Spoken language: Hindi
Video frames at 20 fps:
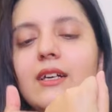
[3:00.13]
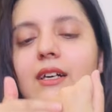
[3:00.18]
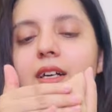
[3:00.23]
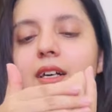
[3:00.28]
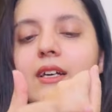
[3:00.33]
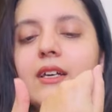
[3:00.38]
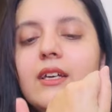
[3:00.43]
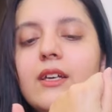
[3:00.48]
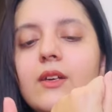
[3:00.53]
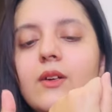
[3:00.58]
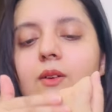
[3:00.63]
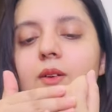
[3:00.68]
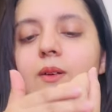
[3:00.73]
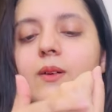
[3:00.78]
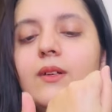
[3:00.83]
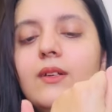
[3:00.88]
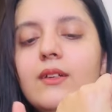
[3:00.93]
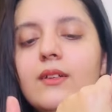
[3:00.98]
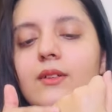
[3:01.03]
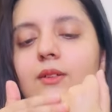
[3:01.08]
हाय
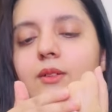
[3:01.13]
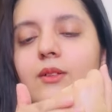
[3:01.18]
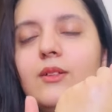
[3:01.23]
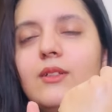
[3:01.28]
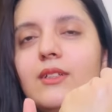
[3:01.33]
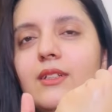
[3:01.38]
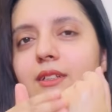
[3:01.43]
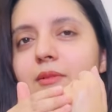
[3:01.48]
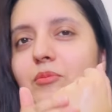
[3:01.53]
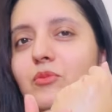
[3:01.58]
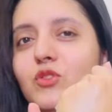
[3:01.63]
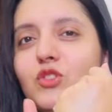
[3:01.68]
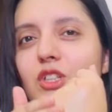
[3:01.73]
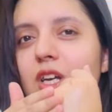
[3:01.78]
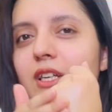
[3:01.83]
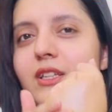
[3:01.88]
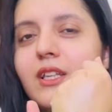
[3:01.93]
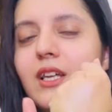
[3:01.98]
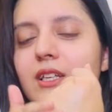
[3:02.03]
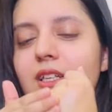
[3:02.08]
ओए होए मुझे
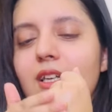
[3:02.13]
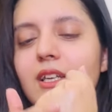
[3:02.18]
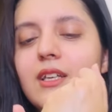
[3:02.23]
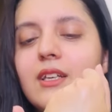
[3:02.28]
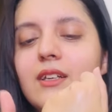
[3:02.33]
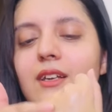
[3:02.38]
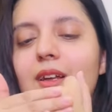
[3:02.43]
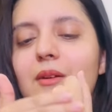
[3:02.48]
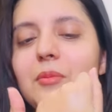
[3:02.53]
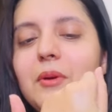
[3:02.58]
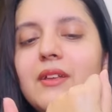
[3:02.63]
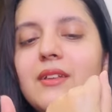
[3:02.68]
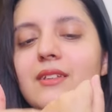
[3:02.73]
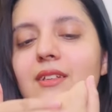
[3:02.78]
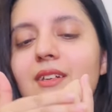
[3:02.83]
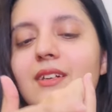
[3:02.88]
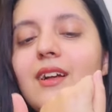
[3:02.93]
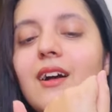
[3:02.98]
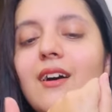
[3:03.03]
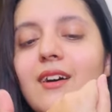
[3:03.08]
आता नहीं है लेकिन आप ऐसे
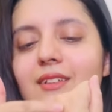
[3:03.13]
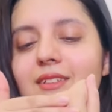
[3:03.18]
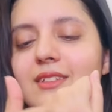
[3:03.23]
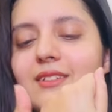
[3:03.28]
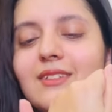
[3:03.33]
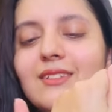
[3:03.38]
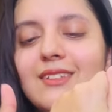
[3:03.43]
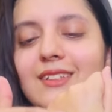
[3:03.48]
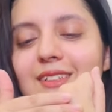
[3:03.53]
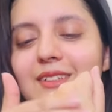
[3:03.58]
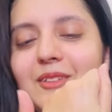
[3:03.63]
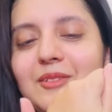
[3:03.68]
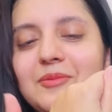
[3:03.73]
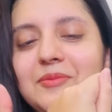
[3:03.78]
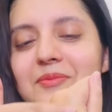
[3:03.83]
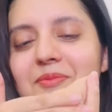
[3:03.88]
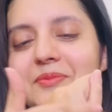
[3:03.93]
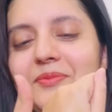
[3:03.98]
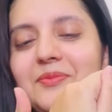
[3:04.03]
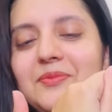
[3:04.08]
गा सकते हैं
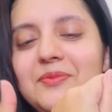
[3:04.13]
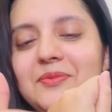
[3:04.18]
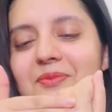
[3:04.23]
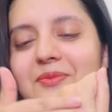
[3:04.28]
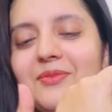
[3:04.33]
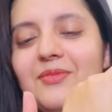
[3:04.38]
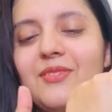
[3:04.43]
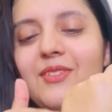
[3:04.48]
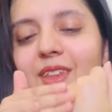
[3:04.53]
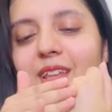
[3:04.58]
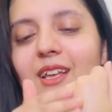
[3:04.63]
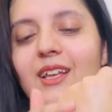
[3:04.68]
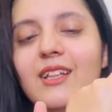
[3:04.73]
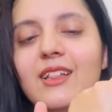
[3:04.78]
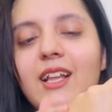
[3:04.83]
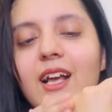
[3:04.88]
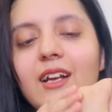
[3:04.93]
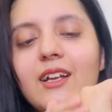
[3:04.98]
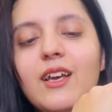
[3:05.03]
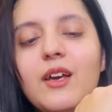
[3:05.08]

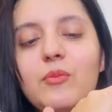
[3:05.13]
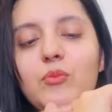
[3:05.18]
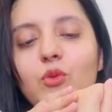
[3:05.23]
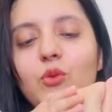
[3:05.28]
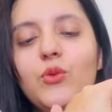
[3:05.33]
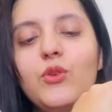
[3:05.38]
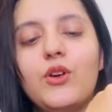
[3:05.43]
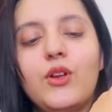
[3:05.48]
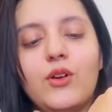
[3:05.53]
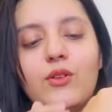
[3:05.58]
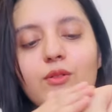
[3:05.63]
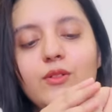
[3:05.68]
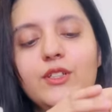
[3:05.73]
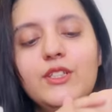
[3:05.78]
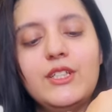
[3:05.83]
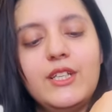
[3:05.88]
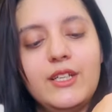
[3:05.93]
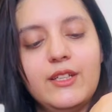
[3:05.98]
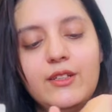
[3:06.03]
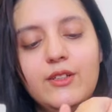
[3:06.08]
ताकि आप बोर ना
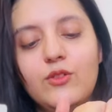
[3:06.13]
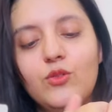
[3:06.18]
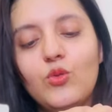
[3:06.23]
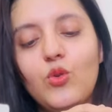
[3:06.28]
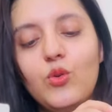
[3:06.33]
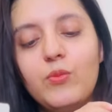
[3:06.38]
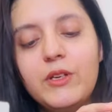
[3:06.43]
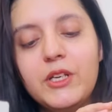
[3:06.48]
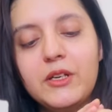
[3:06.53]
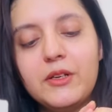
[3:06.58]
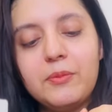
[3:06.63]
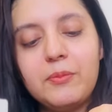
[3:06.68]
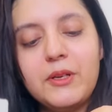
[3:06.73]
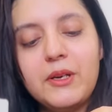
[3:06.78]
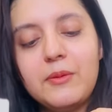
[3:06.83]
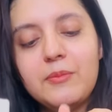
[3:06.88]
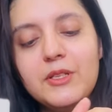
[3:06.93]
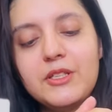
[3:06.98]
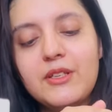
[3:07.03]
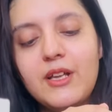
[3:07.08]
ये दो मिनट मेरा
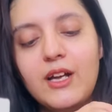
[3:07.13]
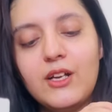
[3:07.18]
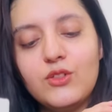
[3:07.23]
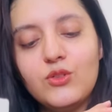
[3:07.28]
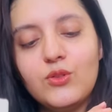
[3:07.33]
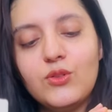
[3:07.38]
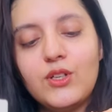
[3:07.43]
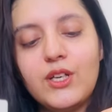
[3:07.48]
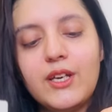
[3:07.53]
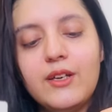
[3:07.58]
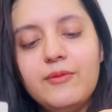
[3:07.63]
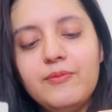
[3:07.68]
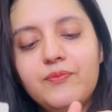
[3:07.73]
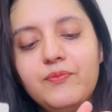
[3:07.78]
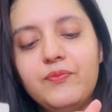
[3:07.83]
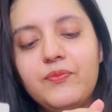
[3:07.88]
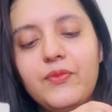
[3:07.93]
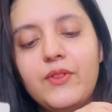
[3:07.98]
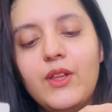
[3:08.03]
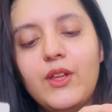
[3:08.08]
मसाज हो गए
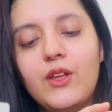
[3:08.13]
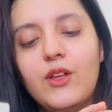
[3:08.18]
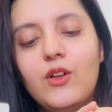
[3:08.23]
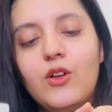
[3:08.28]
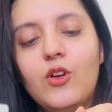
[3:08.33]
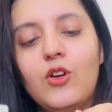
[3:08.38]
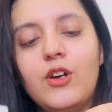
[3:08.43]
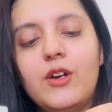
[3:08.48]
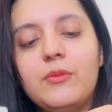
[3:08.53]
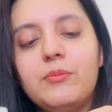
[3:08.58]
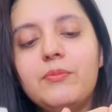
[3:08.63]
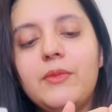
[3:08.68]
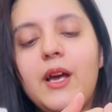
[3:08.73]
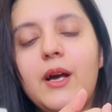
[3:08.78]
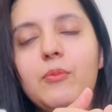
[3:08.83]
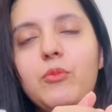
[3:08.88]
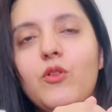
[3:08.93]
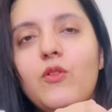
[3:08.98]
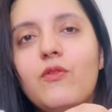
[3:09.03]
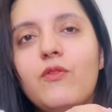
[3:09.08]
और अब मैं
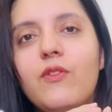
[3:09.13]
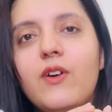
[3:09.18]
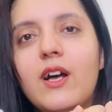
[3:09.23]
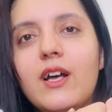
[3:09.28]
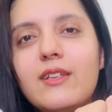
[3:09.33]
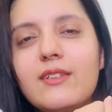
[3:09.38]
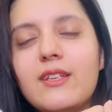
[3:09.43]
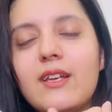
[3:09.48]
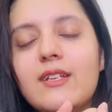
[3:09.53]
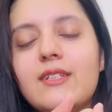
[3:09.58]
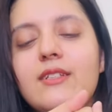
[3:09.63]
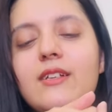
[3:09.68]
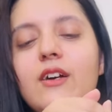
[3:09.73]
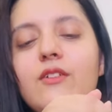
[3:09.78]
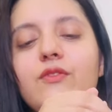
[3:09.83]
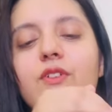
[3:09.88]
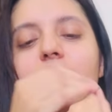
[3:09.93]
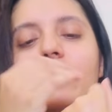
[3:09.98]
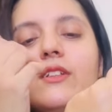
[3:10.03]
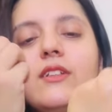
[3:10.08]
आपको वाजा इसका
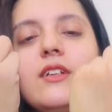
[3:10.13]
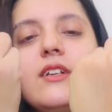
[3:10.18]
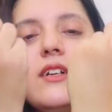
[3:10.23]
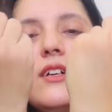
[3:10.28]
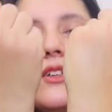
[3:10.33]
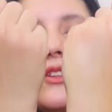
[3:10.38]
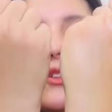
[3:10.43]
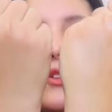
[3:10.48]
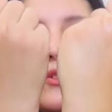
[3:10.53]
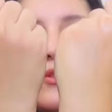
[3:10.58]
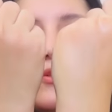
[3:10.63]
फ़र्क दिखाती